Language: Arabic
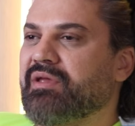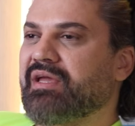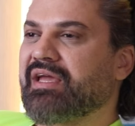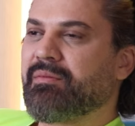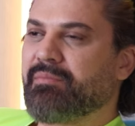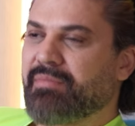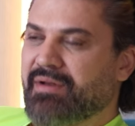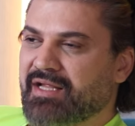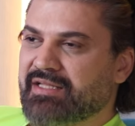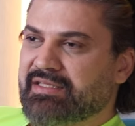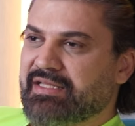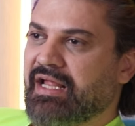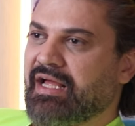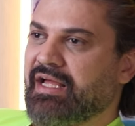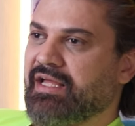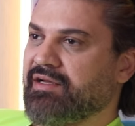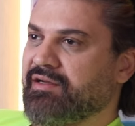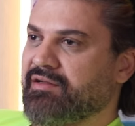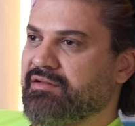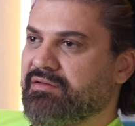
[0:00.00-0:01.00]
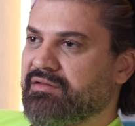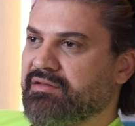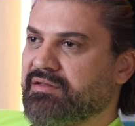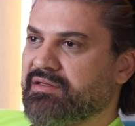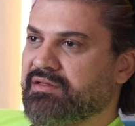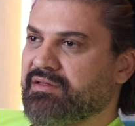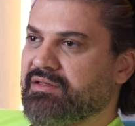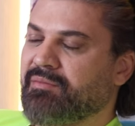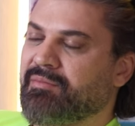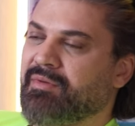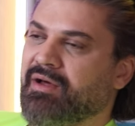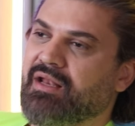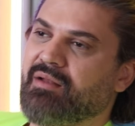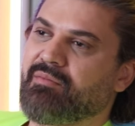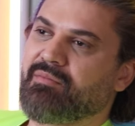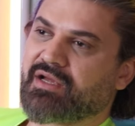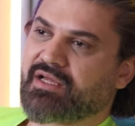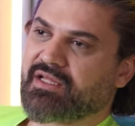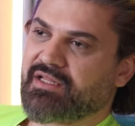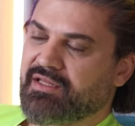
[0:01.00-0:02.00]
بخبرات الحياه طبعا
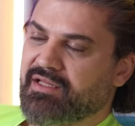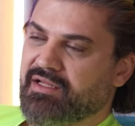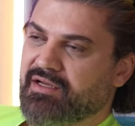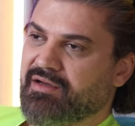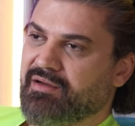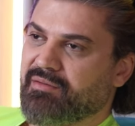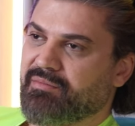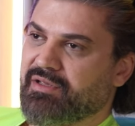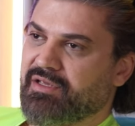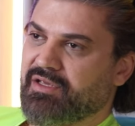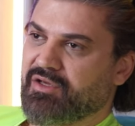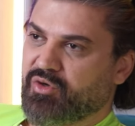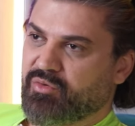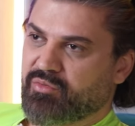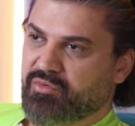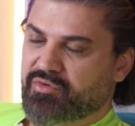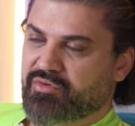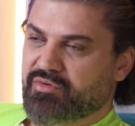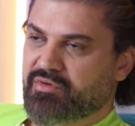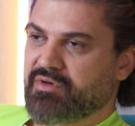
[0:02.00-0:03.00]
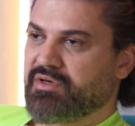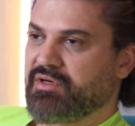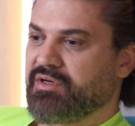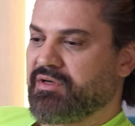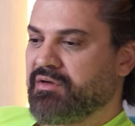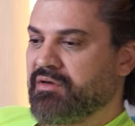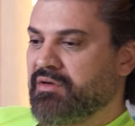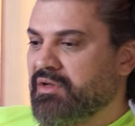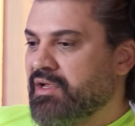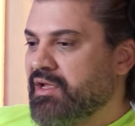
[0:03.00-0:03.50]
لما كنا بعمر